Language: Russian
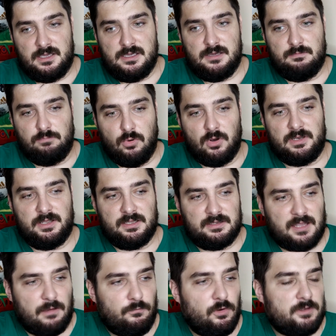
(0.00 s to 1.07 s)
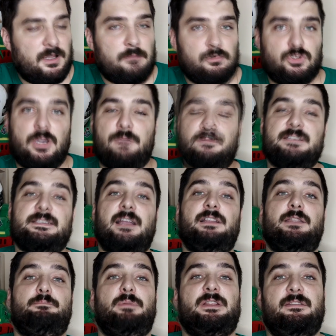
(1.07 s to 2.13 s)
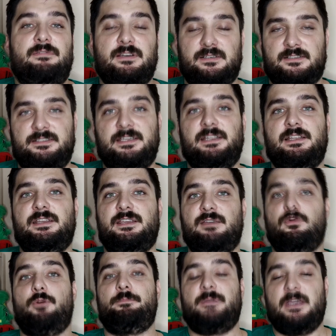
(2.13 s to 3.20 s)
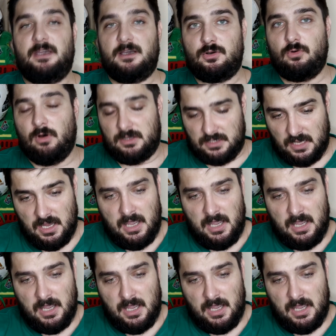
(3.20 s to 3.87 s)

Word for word: и более того, там уже официально подтвердили его переход.